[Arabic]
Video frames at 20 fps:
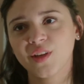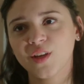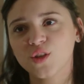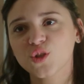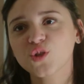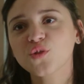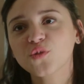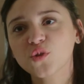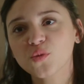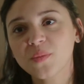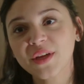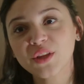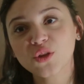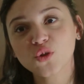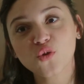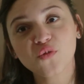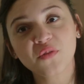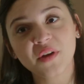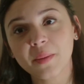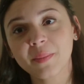شفتوا بقى
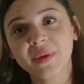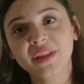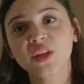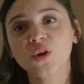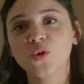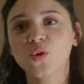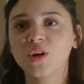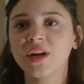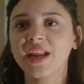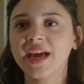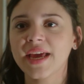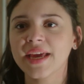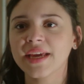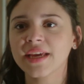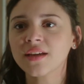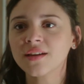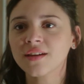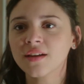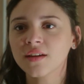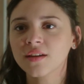إنكم فاهميننا وكل
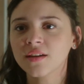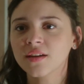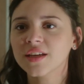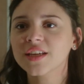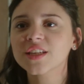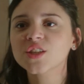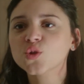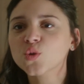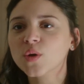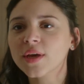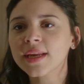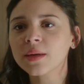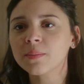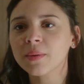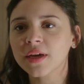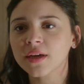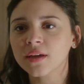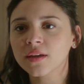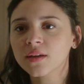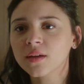حاجة السؤال
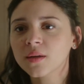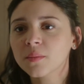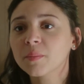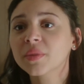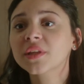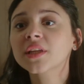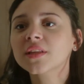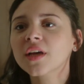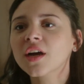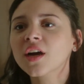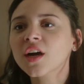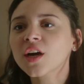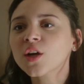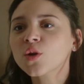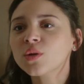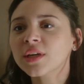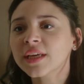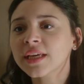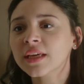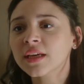بقى
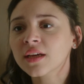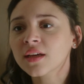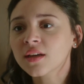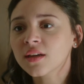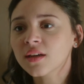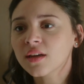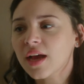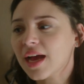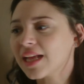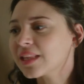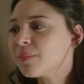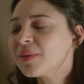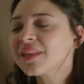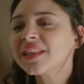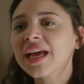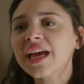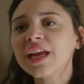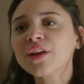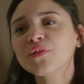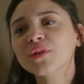بتتأخروا ليه؟ أدم
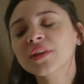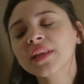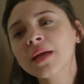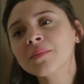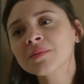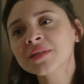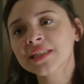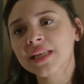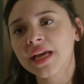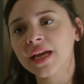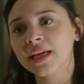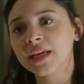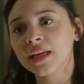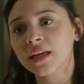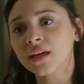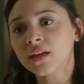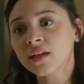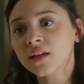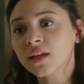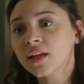أنت عارف إنها
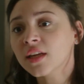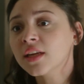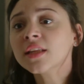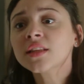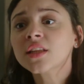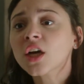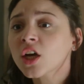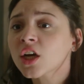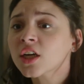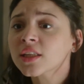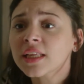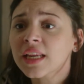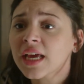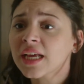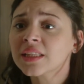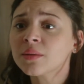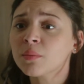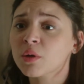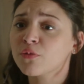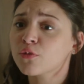مستعجلة ليه اتأخرت
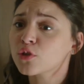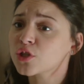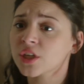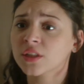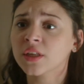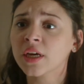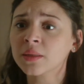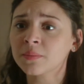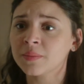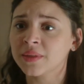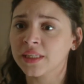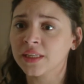لحد ما الفرصة ضاعت من